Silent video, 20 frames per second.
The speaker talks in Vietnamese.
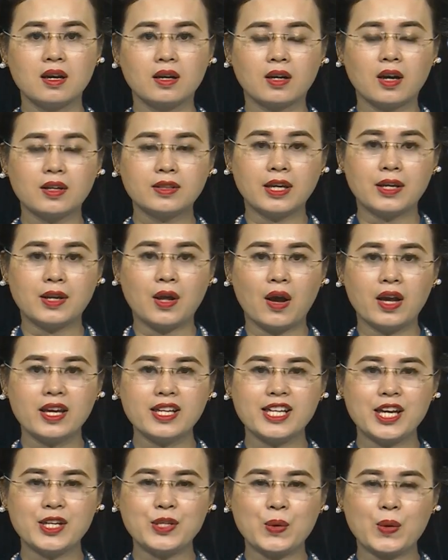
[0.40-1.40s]
Có thể nói
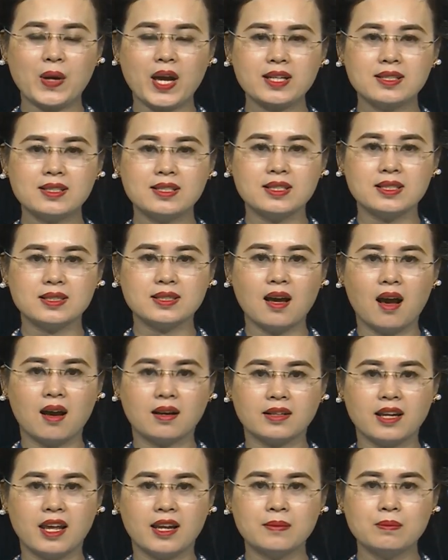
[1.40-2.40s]
khi du khách lựa
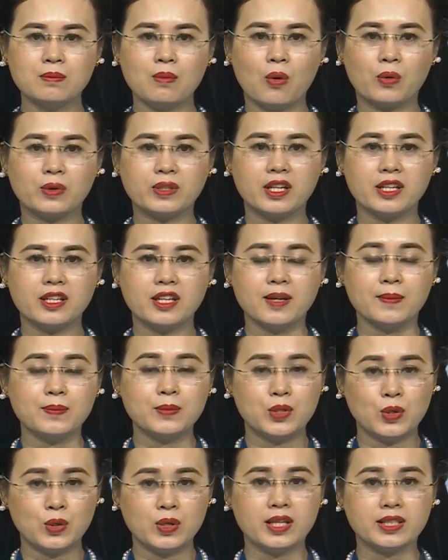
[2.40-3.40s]
chọn đến một địa điểm
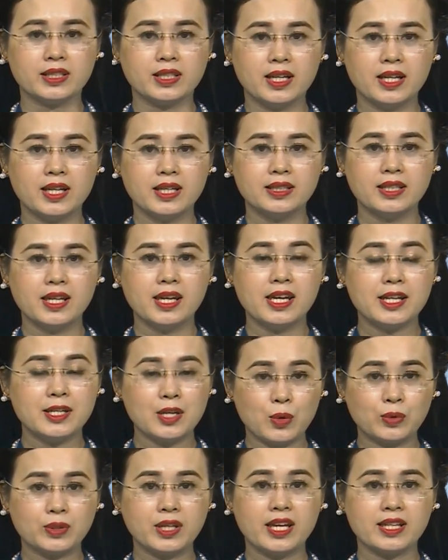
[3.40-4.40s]
du lịch thì
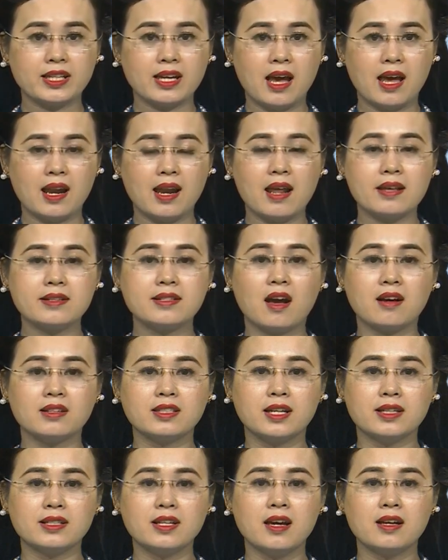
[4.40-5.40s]
đầu tiên là chọn
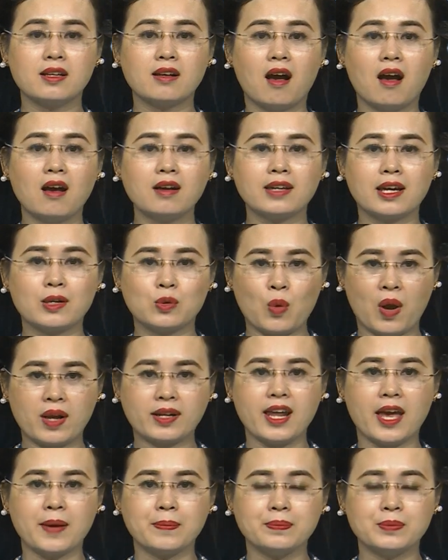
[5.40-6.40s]
những nơi có cảnh quan
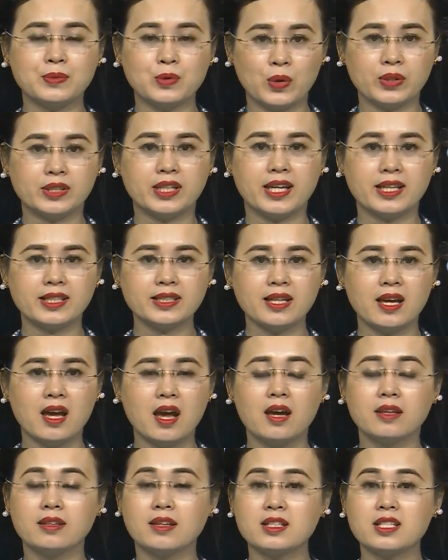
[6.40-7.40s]
đẹp, nổi tiếng,
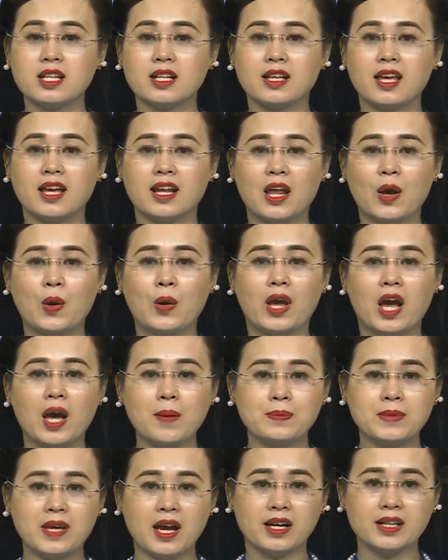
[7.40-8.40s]
những sự kiện lễ hội
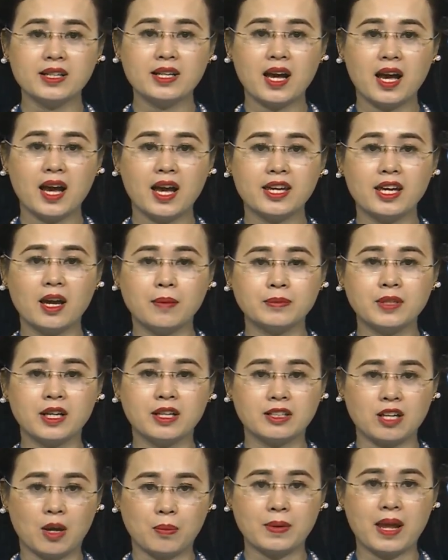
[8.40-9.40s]
hấp dẫn hay ẩm
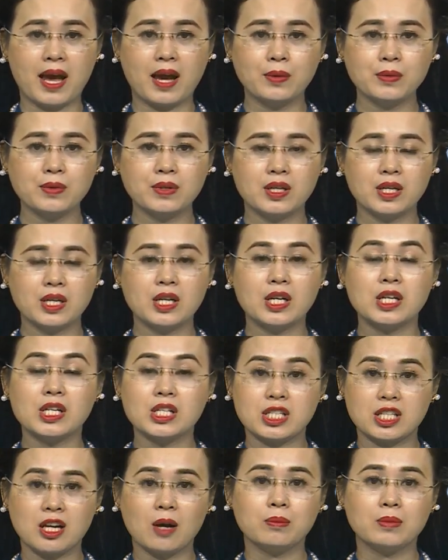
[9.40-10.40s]
thực độc đáo.
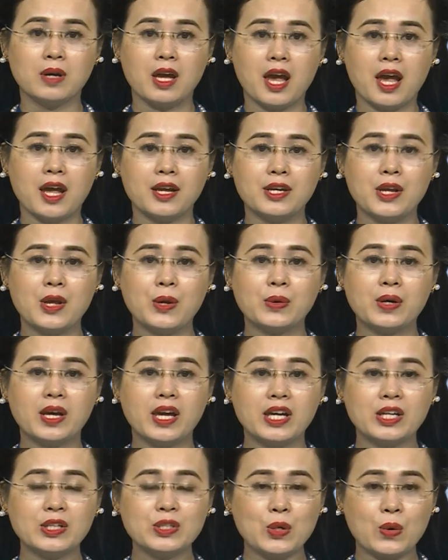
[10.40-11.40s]
Song, điều
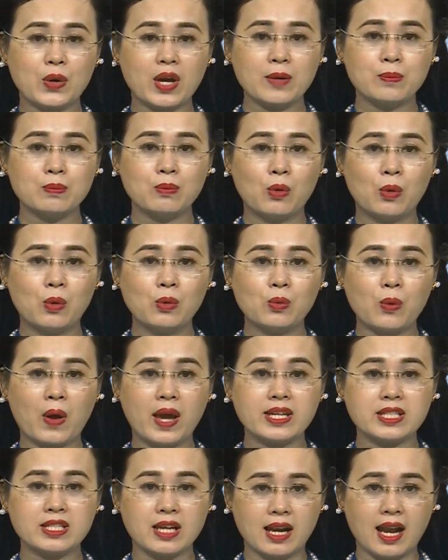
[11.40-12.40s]
khiến du khách muốn
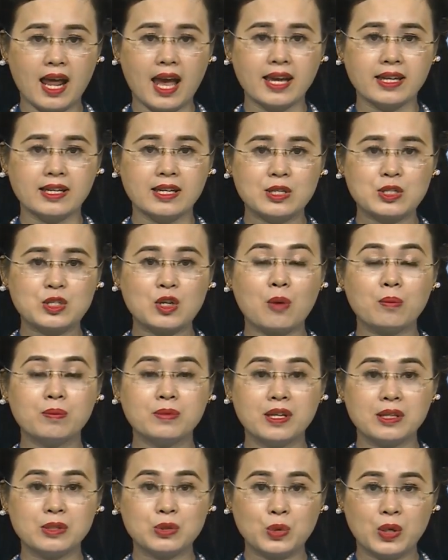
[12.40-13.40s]
quay trở lại trong
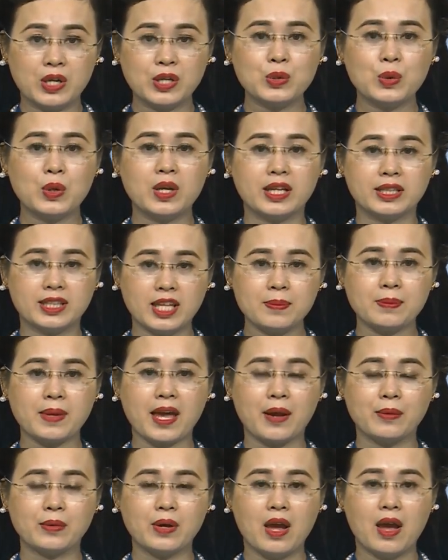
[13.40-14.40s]
những chuyến du lịch tiếp
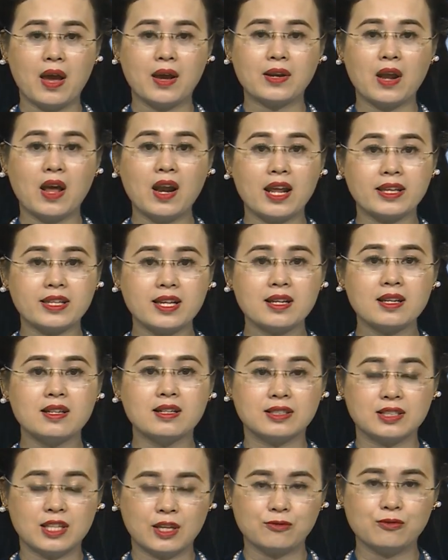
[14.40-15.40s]
theo đó là chất lượng
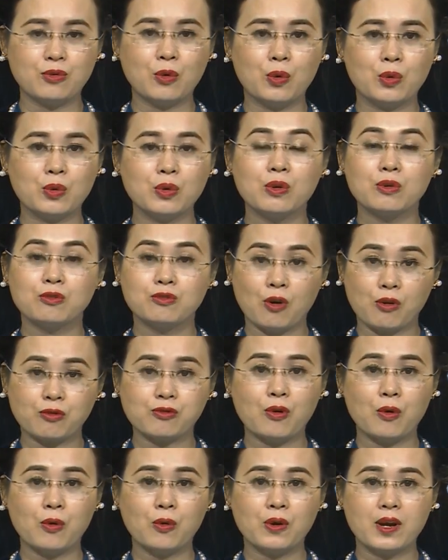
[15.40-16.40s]
dịch vụ, phục
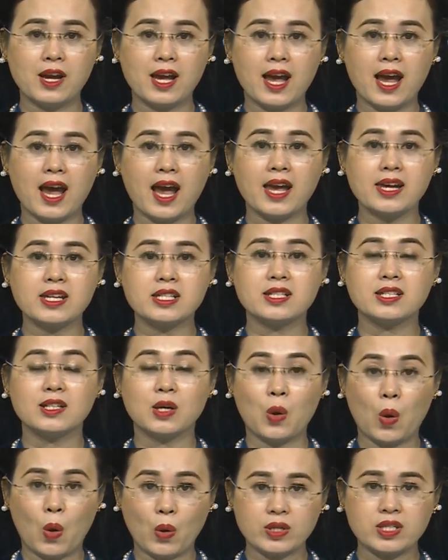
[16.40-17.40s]
vụ hay sự
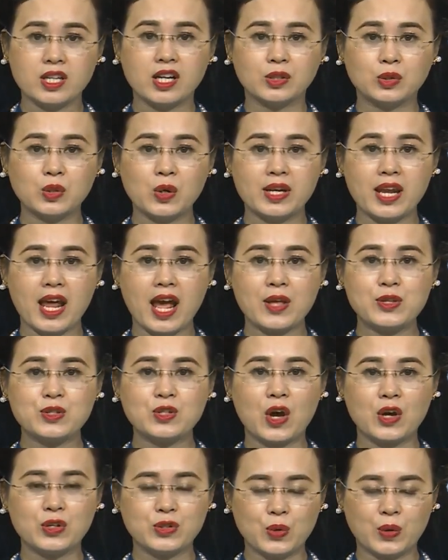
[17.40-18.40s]
hỗ trợ tối đa
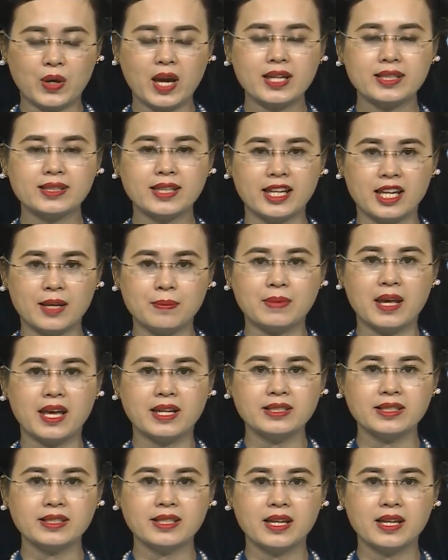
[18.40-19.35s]
cho du khách tại điểm đến.